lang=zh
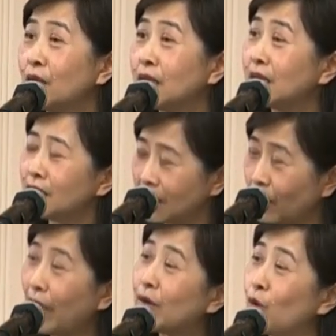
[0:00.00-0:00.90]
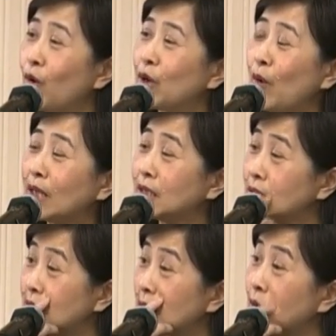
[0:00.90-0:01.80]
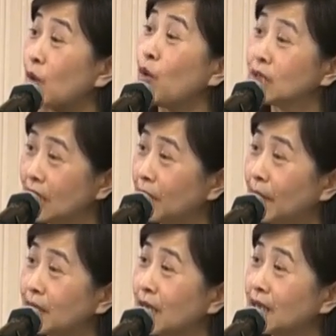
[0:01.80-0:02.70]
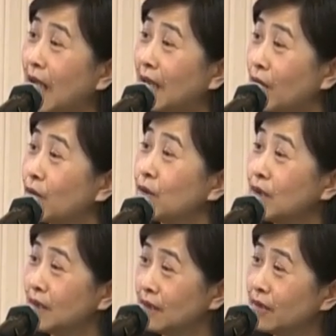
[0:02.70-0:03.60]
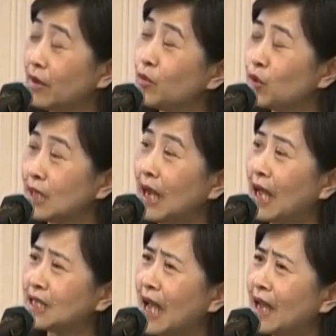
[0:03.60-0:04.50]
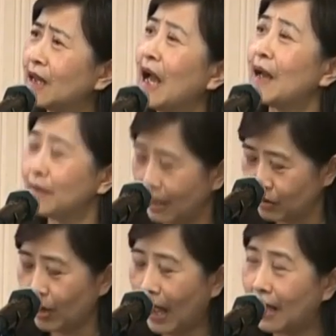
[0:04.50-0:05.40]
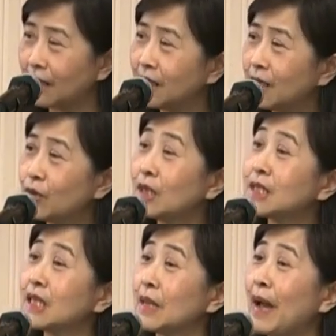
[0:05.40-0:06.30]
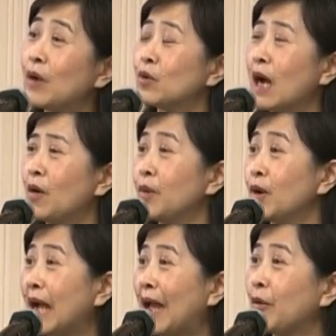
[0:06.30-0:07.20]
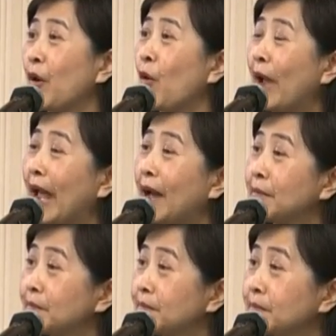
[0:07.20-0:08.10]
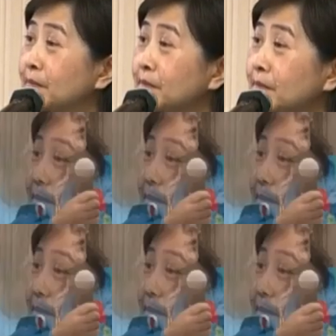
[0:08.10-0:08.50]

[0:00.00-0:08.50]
那另外我会关心，是因为我自己本身还有，因为目前还没排进来哈。对，还那也进了进了院会吗？进了程那个进